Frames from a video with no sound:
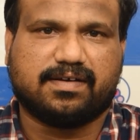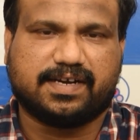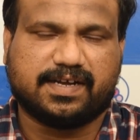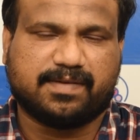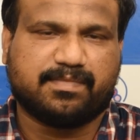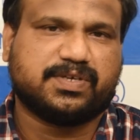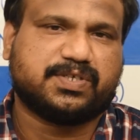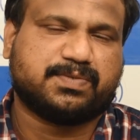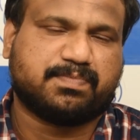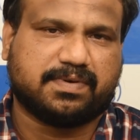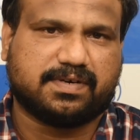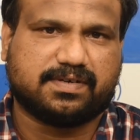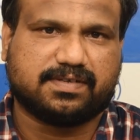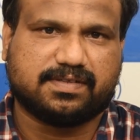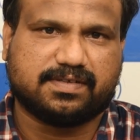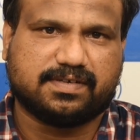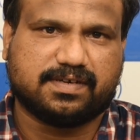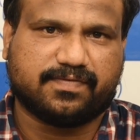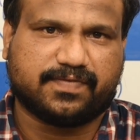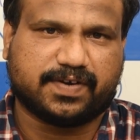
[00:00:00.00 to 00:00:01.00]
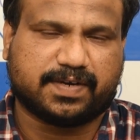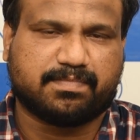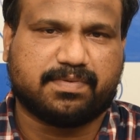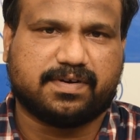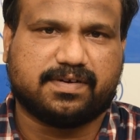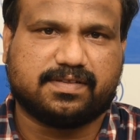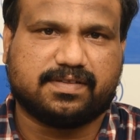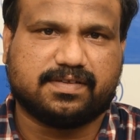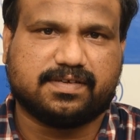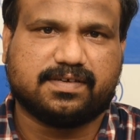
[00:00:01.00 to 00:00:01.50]
டேமேஜ் பண்ணுது அஃபெக்ட்
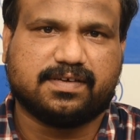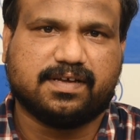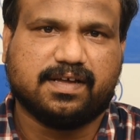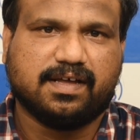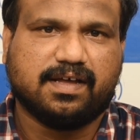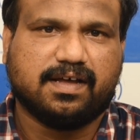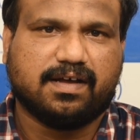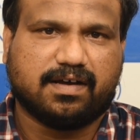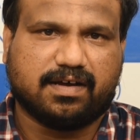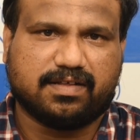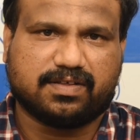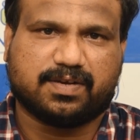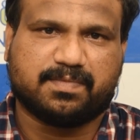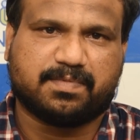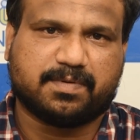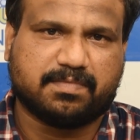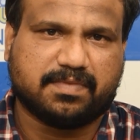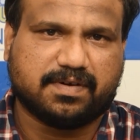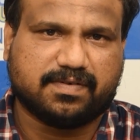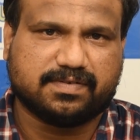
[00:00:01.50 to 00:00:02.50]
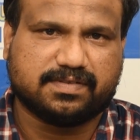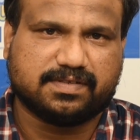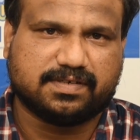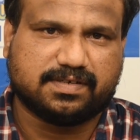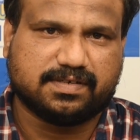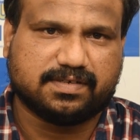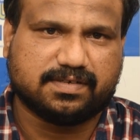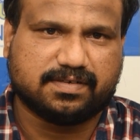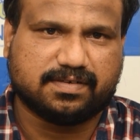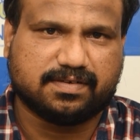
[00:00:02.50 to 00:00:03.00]
பண்ணுது அதுக்கப்புறமா
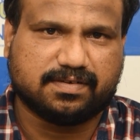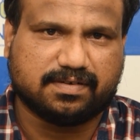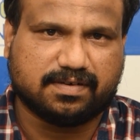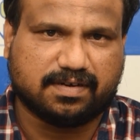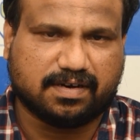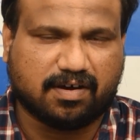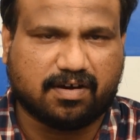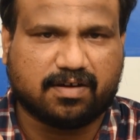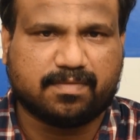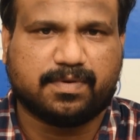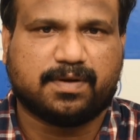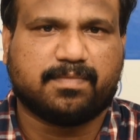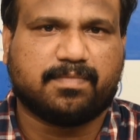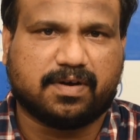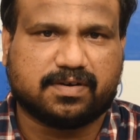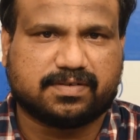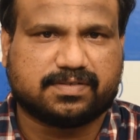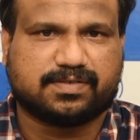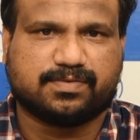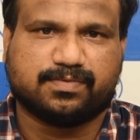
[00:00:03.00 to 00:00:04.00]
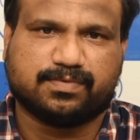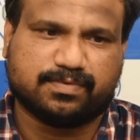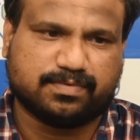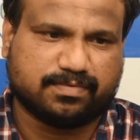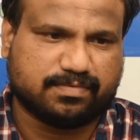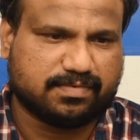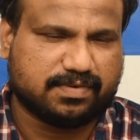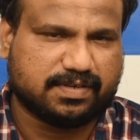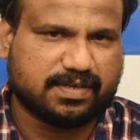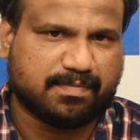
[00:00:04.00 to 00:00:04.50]
வந்துட்டு நார்மல் பாக்ஸ்க்கும்
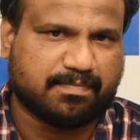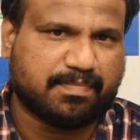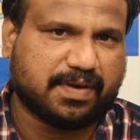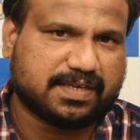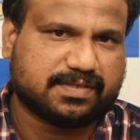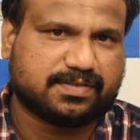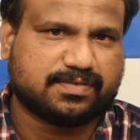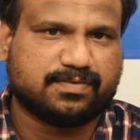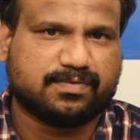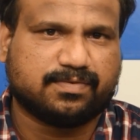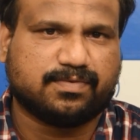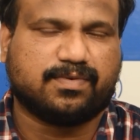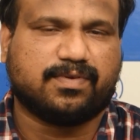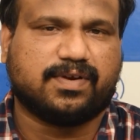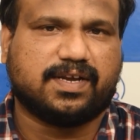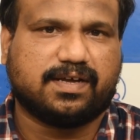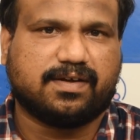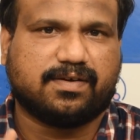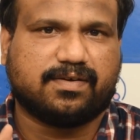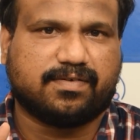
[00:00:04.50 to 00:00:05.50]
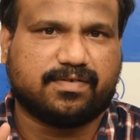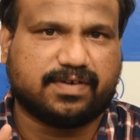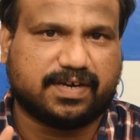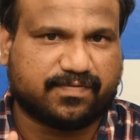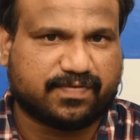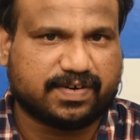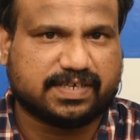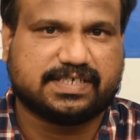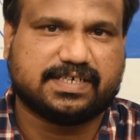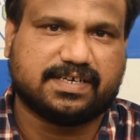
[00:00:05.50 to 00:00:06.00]
எம்பாக்ஸ்க்கும் உள்ள
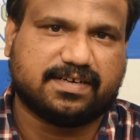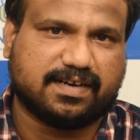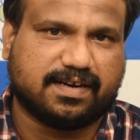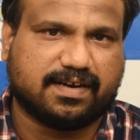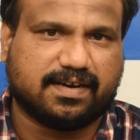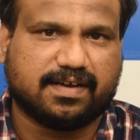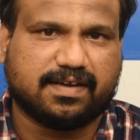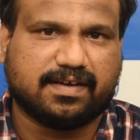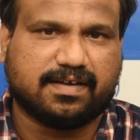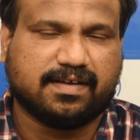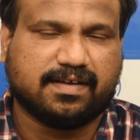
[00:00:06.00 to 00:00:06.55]
டிஃப்ரென்ஷியேட் என்ன